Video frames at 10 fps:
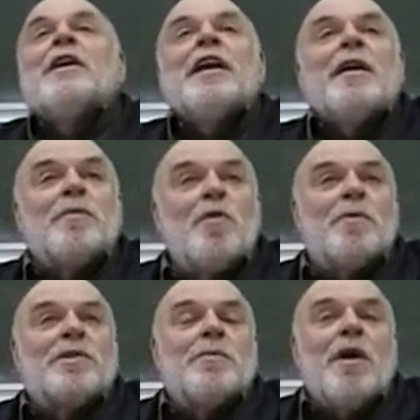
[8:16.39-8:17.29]
каким-то
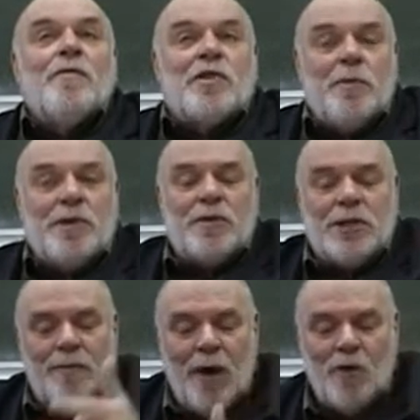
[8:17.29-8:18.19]
образом
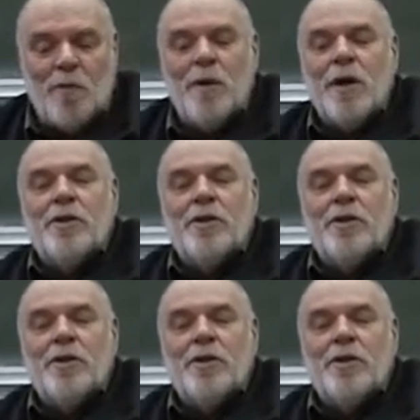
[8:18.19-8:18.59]
возбудивший вакуум,